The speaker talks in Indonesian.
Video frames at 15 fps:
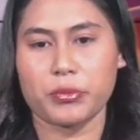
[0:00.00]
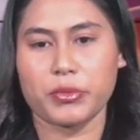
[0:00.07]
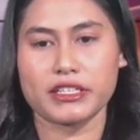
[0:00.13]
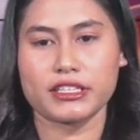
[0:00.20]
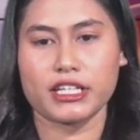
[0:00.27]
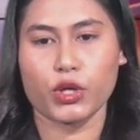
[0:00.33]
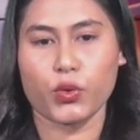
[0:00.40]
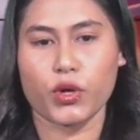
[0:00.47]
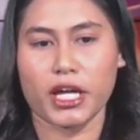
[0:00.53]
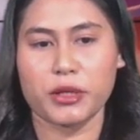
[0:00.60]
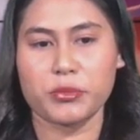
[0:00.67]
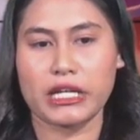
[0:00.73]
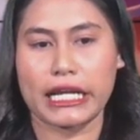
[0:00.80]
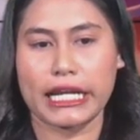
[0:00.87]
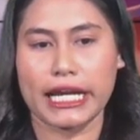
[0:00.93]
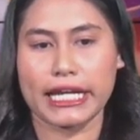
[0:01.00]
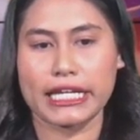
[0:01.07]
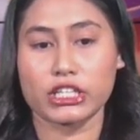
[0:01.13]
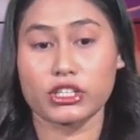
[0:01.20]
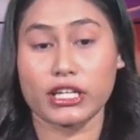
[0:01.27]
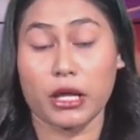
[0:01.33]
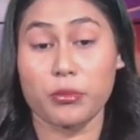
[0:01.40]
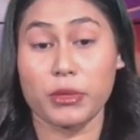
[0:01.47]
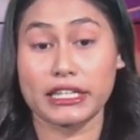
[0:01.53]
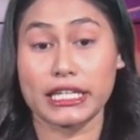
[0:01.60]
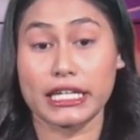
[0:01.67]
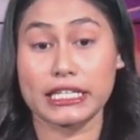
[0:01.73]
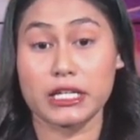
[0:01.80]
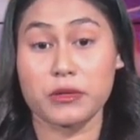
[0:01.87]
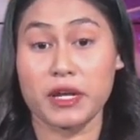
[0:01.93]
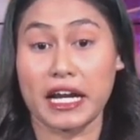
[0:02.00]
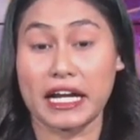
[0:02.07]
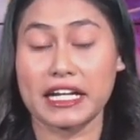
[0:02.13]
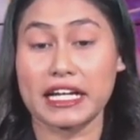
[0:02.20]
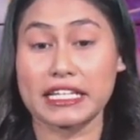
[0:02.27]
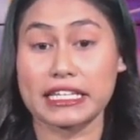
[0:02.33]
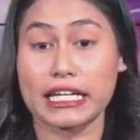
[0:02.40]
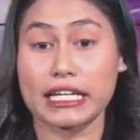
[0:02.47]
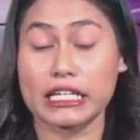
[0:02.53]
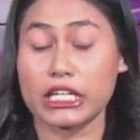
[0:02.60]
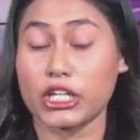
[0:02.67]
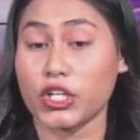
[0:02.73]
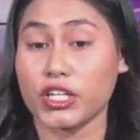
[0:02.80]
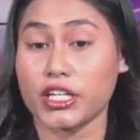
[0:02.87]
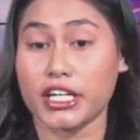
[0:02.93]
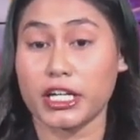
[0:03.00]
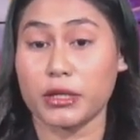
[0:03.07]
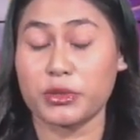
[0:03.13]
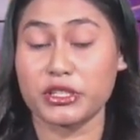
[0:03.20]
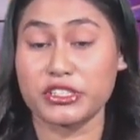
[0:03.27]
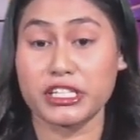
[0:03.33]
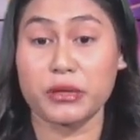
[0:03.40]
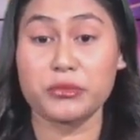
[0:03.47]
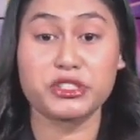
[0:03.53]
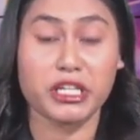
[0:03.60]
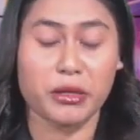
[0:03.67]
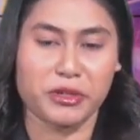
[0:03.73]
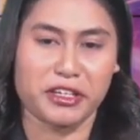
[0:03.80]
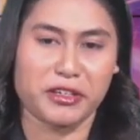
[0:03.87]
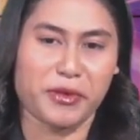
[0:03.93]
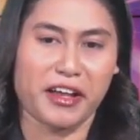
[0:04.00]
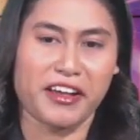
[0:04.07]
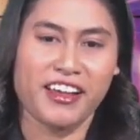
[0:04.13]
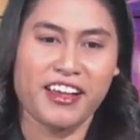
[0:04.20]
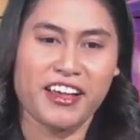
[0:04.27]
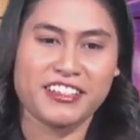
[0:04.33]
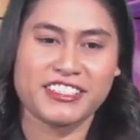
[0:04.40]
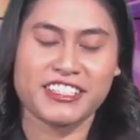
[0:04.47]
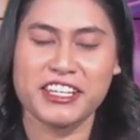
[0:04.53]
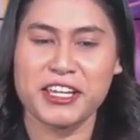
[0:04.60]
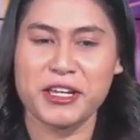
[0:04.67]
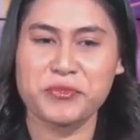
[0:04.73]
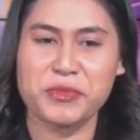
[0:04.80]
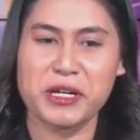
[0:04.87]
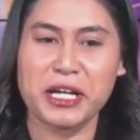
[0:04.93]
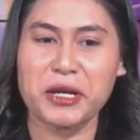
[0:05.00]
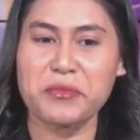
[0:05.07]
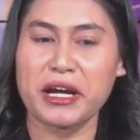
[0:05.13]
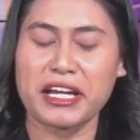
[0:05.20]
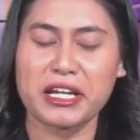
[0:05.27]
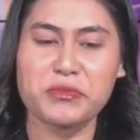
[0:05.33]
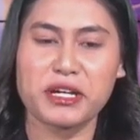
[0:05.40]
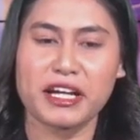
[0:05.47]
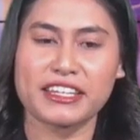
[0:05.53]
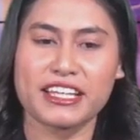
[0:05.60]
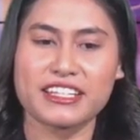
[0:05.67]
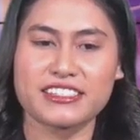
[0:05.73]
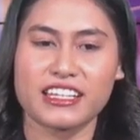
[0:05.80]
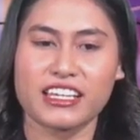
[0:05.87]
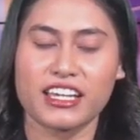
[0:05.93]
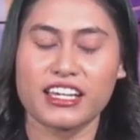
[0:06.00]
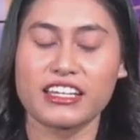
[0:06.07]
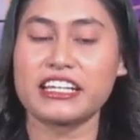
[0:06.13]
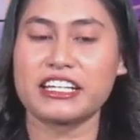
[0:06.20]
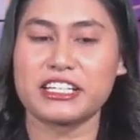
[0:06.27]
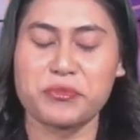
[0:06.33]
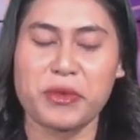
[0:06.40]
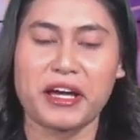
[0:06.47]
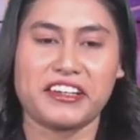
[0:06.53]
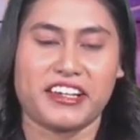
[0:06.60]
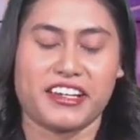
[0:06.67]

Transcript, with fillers: keluhan mengenai keterlambatan keberangkatan hingga berjam-jam ya nih Pak. Jadi bagaimana mengatasi ini ke depannya?